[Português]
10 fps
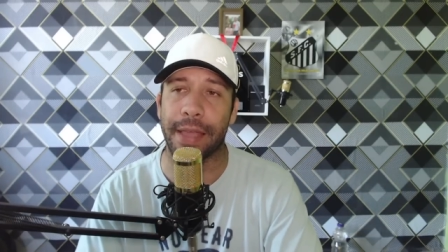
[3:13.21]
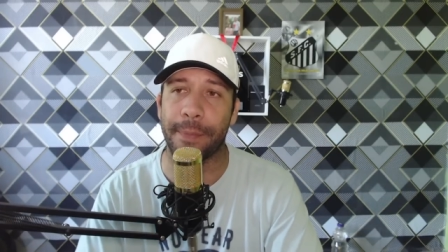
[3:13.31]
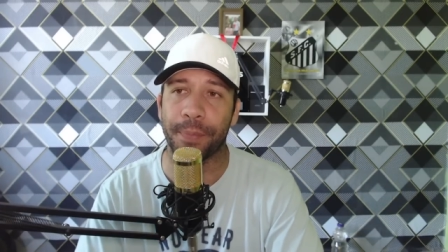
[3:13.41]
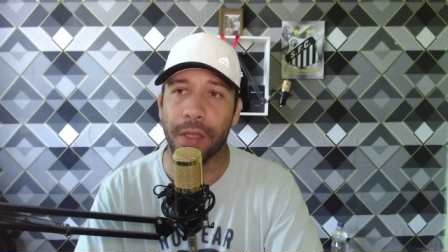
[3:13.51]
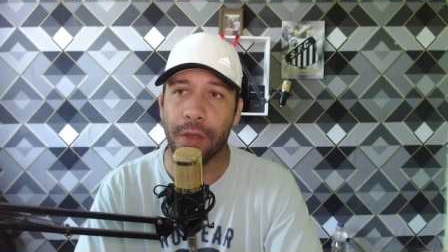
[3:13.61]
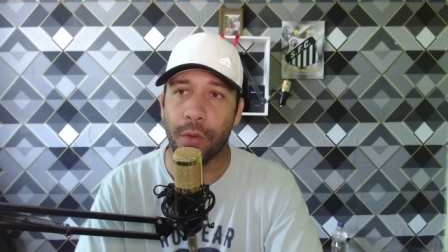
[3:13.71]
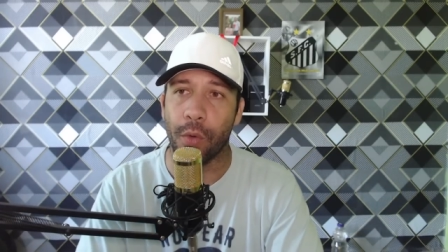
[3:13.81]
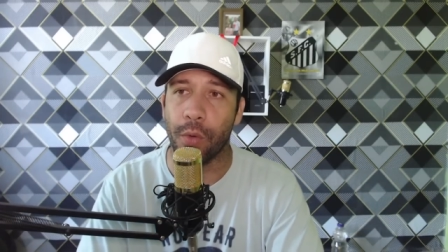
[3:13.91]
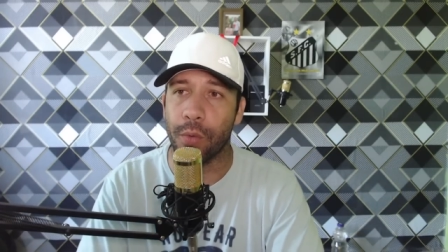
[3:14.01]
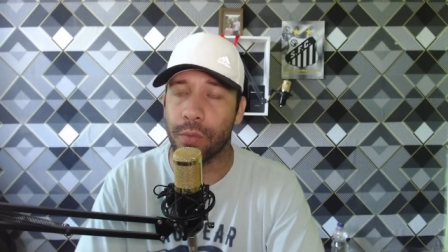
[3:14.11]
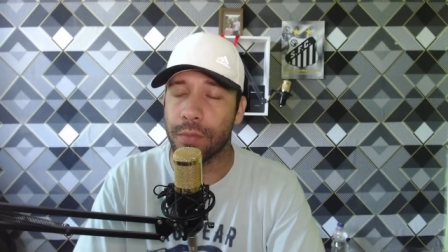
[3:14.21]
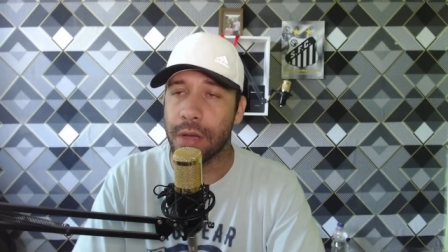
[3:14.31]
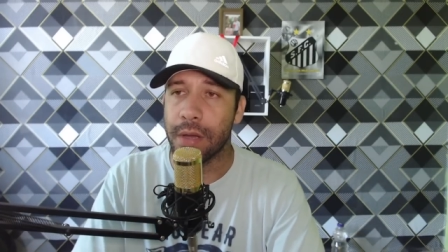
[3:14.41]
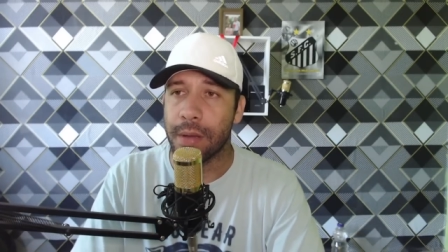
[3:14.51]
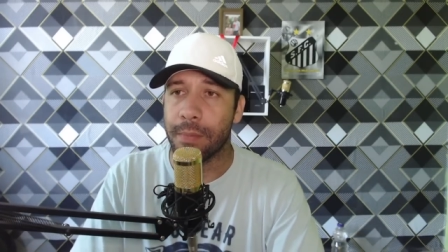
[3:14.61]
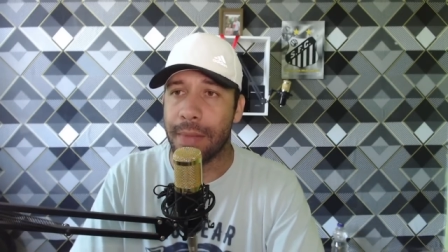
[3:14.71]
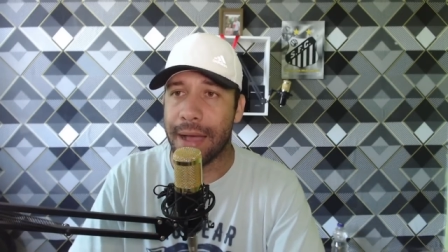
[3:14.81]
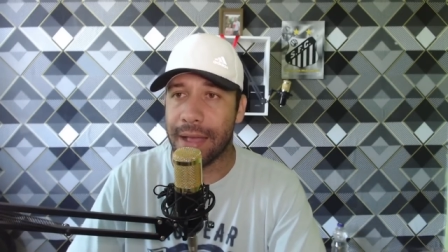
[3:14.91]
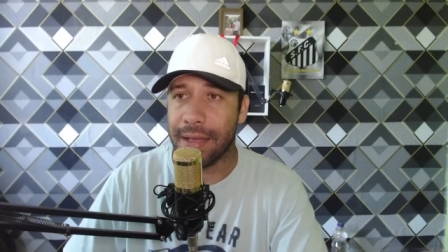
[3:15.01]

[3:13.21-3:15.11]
né? Com má,